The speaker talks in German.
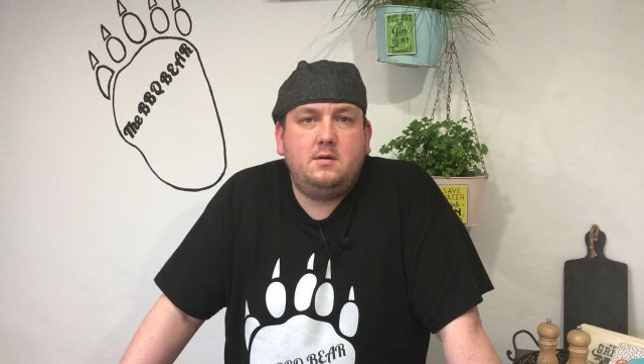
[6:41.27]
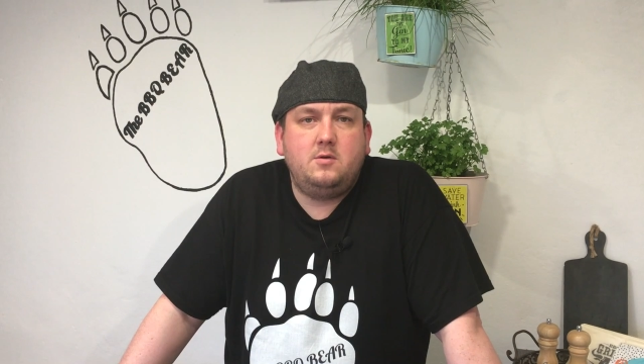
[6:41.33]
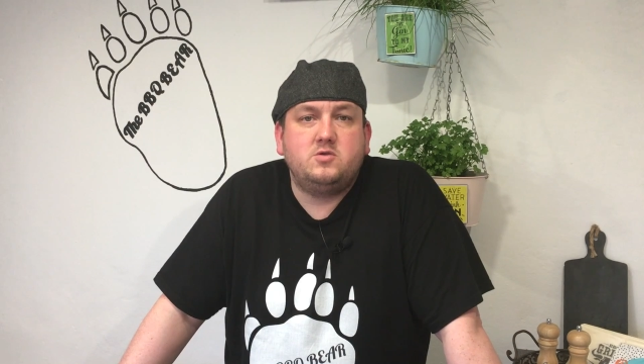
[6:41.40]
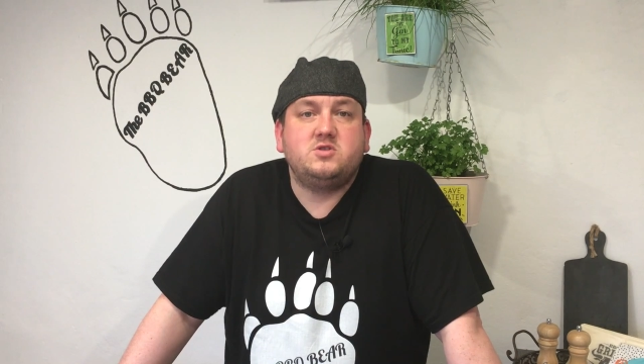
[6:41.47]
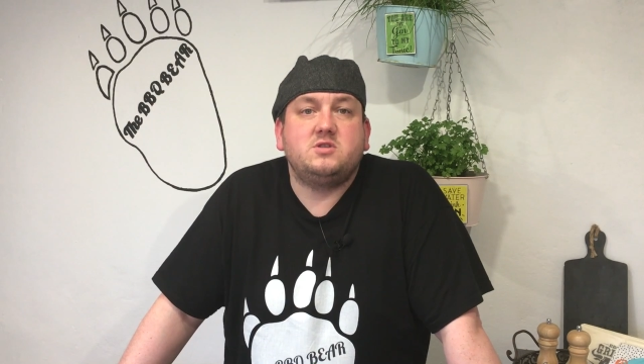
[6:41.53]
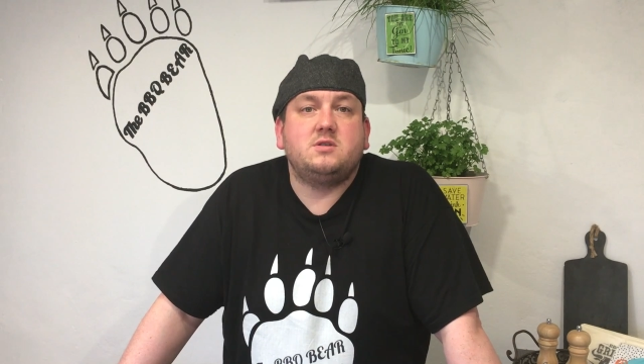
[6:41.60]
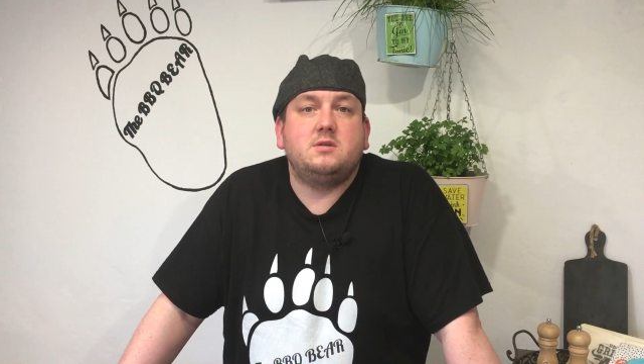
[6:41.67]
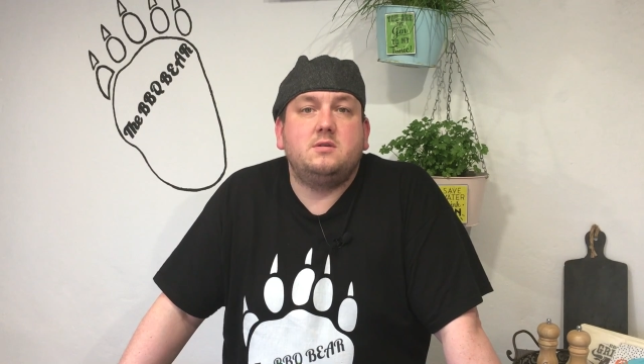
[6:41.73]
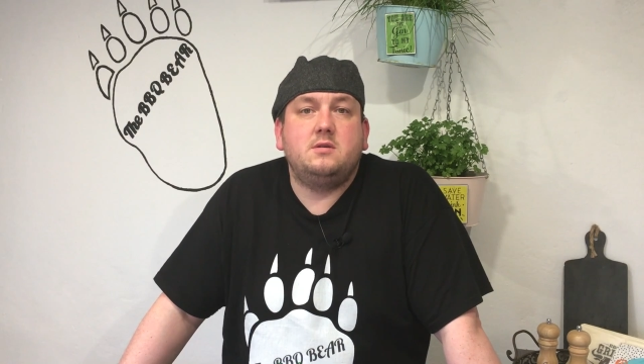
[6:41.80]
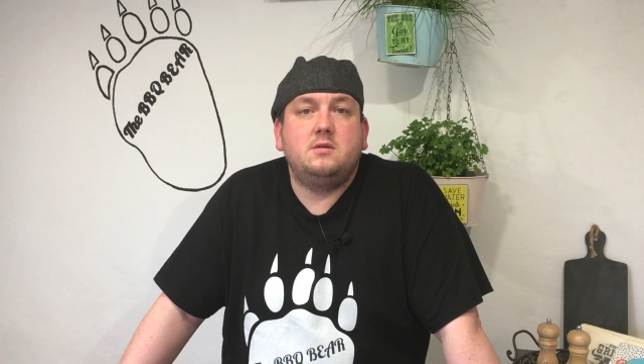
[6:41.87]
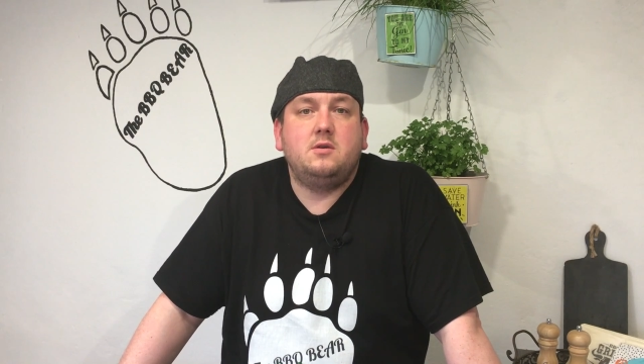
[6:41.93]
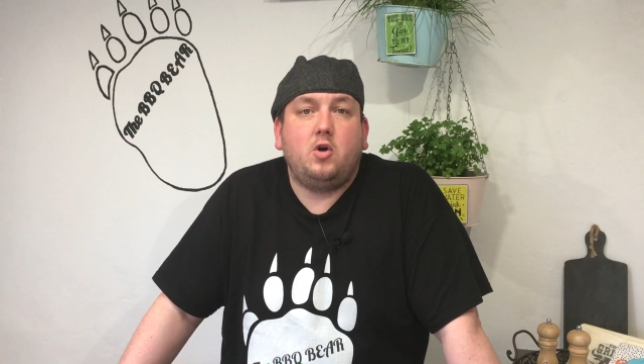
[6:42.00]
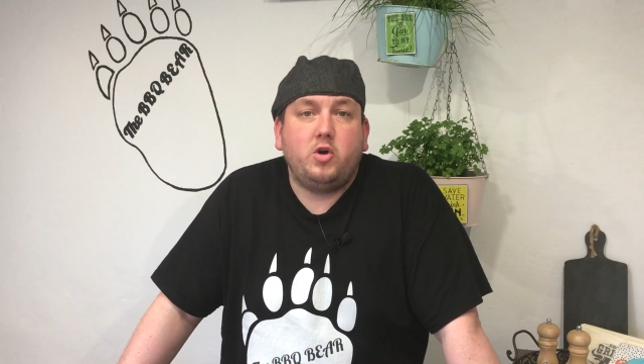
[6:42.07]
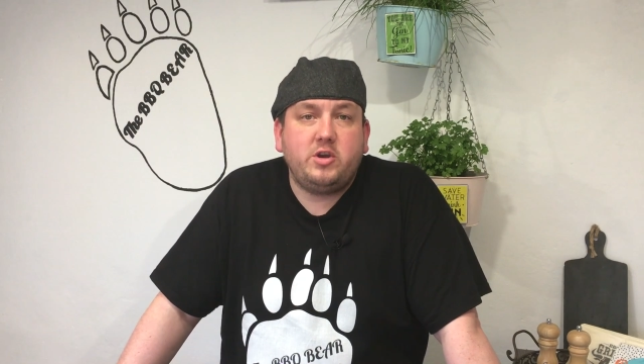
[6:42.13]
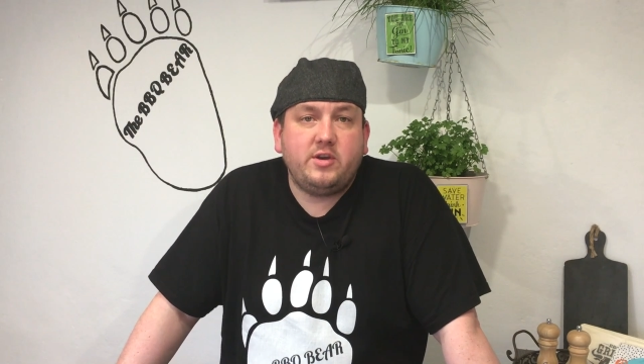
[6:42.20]
Unsere
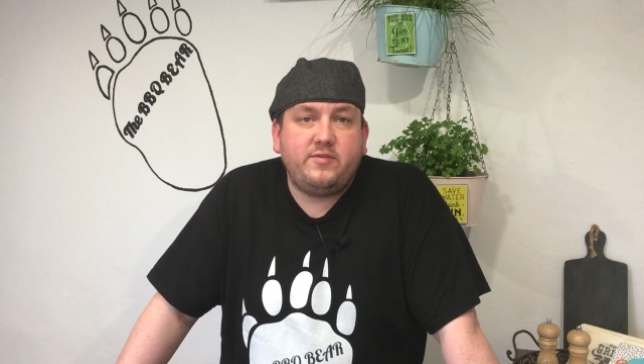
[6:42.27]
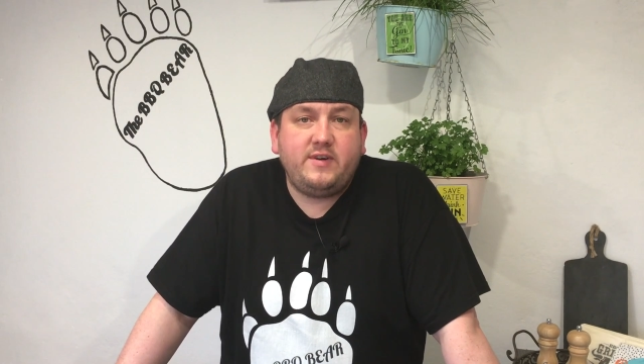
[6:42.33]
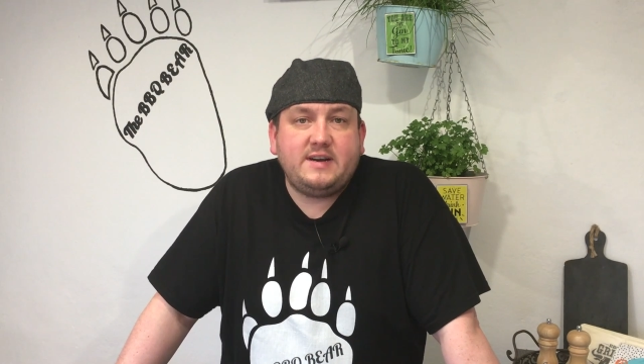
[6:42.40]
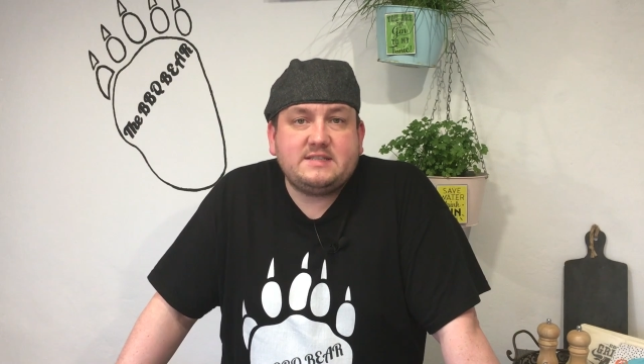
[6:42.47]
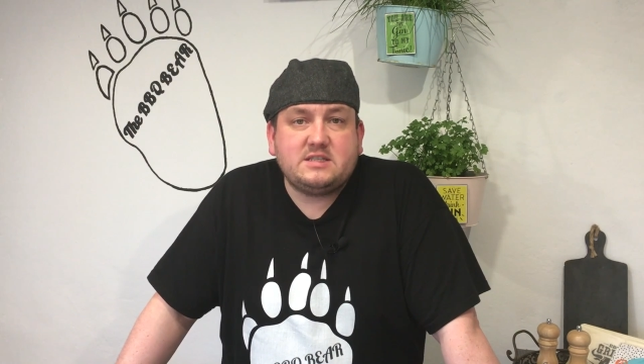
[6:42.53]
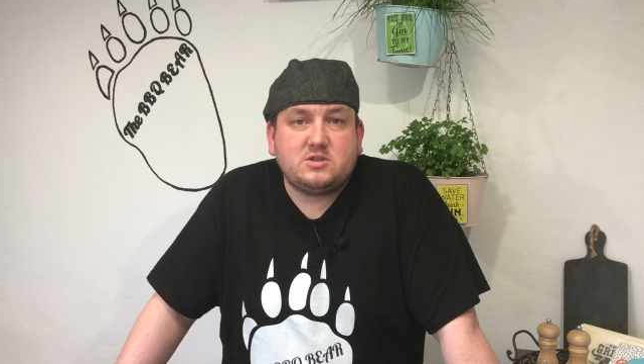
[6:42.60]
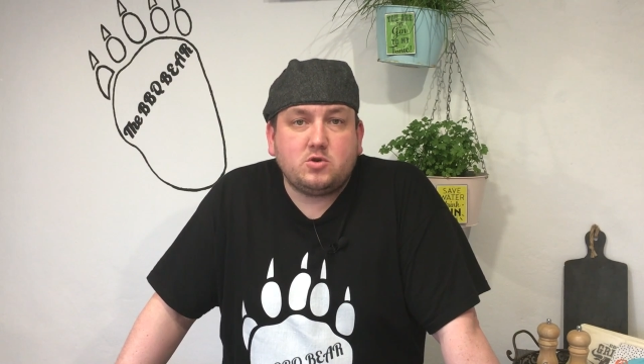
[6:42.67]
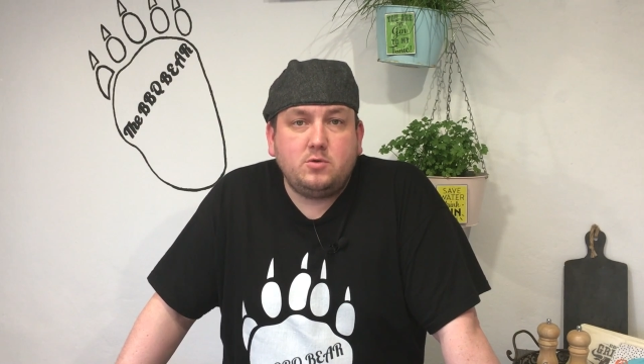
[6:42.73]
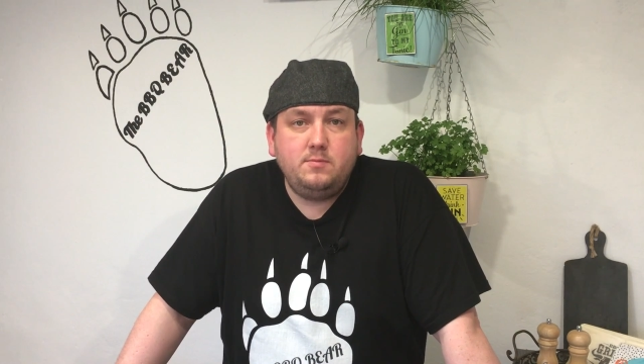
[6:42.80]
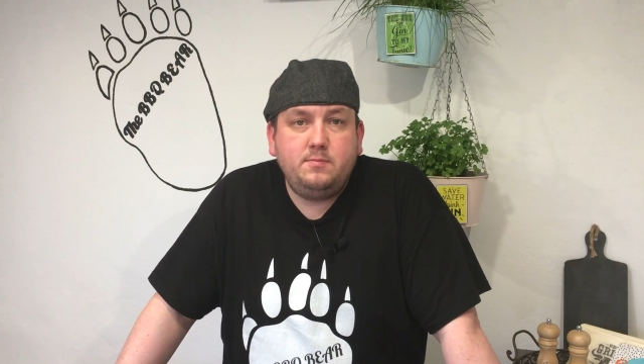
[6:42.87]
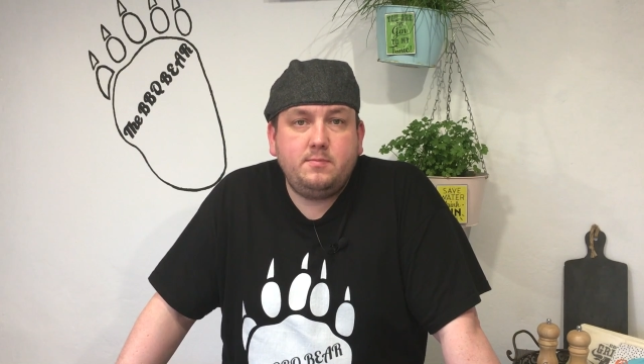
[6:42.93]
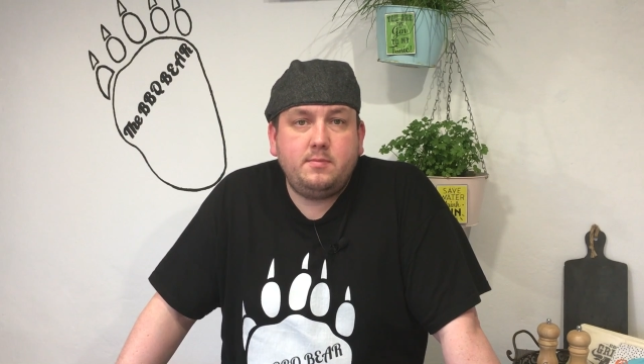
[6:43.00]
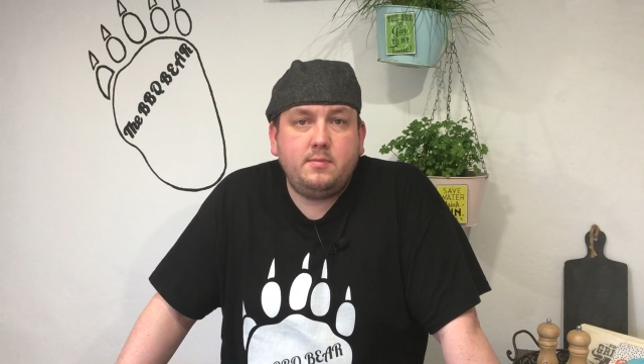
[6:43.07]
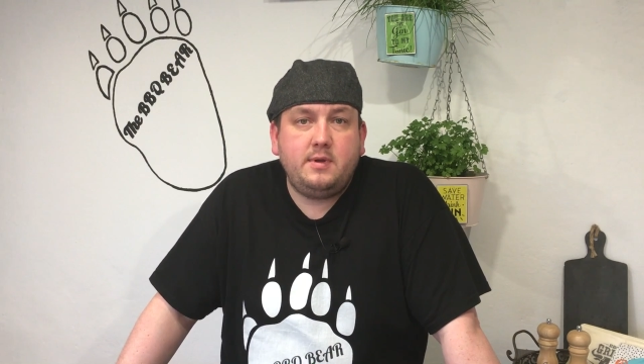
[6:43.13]
Räucherphase ist rum.